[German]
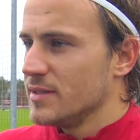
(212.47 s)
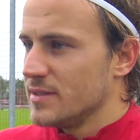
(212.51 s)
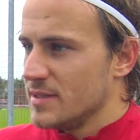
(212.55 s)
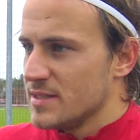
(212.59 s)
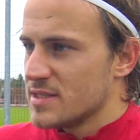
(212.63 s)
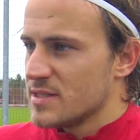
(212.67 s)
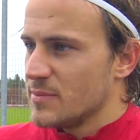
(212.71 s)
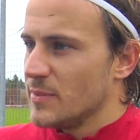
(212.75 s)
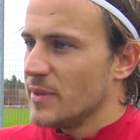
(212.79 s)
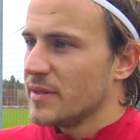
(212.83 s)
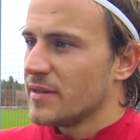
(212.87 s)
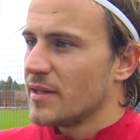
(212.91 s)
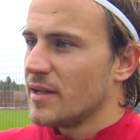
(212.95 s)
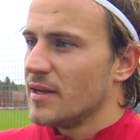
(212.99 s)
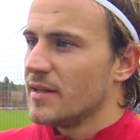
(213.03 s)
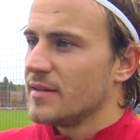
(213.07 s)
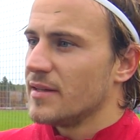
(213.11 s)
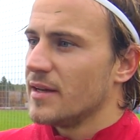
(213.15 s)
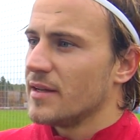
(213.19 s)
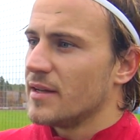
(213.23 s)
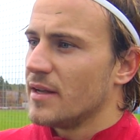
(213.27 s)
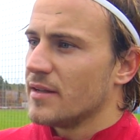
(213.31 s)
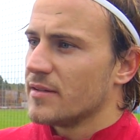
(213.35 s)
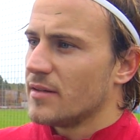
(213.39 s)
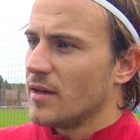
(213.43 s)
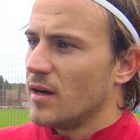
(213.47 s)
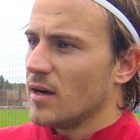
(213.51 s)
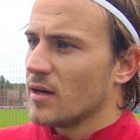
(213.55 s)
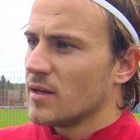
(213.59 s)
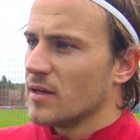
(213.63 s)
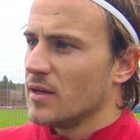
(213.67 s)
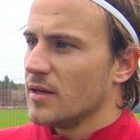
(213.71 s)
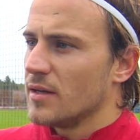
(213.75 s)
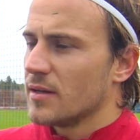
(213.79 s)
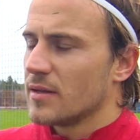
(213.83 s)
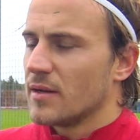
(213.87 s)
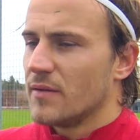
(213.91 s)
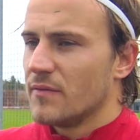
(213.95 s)
diese Mentalität an den Tag
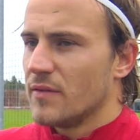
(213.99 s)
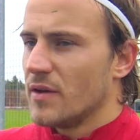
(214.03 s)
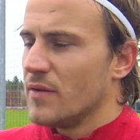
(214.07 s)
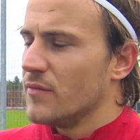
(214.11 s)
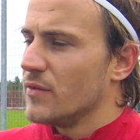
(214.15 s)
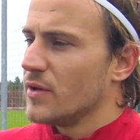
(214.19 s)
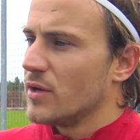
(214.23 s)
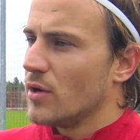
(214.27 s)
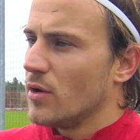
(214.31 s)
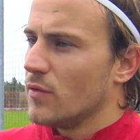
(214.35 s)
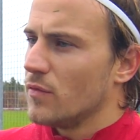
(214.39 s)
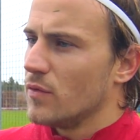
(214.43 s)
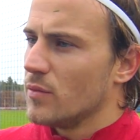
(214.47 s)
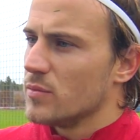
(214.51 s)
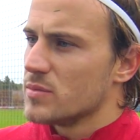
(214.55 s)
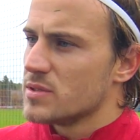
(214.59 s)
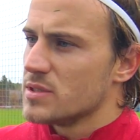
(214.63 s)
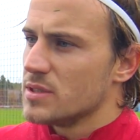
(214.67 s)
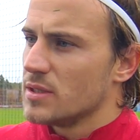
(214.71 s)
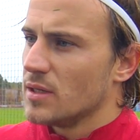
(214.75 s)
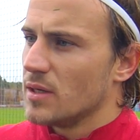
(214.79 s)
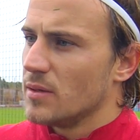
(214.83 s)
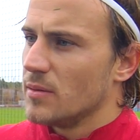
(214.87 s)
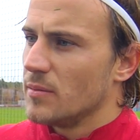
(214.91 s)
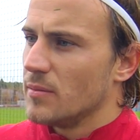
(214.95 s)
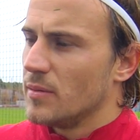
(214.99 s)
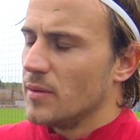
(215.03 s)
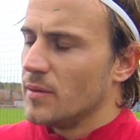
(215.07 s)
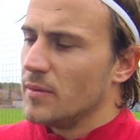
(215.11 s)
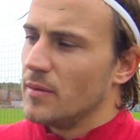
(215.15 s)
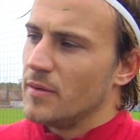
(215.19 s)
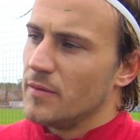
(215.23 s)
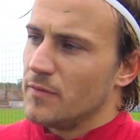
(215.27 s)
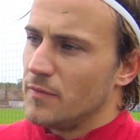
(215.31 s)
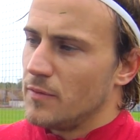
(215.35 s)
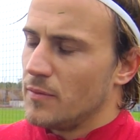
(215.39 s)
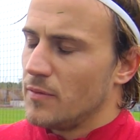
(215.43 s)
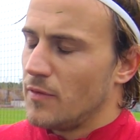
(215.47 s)
legen, dann werden wir da auch vom
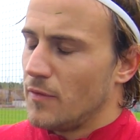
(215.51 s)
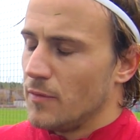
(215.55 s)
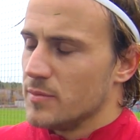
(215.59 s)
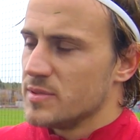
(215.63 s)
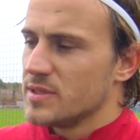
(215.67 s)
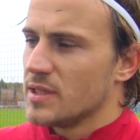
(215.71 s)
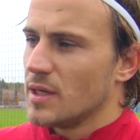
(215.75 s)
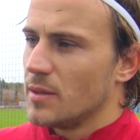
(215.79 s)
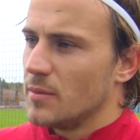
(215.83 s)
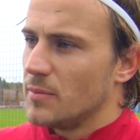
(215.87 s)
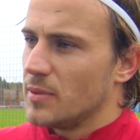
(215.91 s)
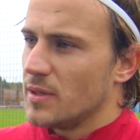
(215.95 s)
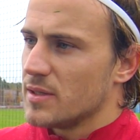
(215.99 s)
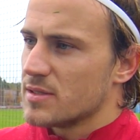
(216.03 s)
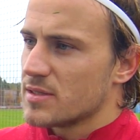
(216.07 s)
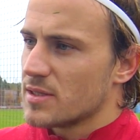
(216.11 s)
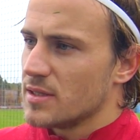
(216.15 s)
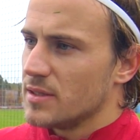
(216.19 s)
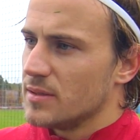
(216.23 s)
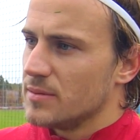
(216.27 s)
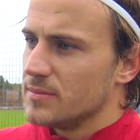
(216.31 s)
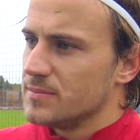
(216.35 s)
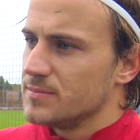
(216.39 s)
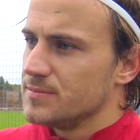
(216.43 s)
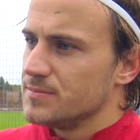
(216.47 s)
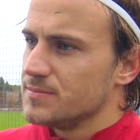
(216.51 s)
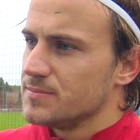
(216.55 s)
Sieger, äh, vom Sieger am Platz gehen.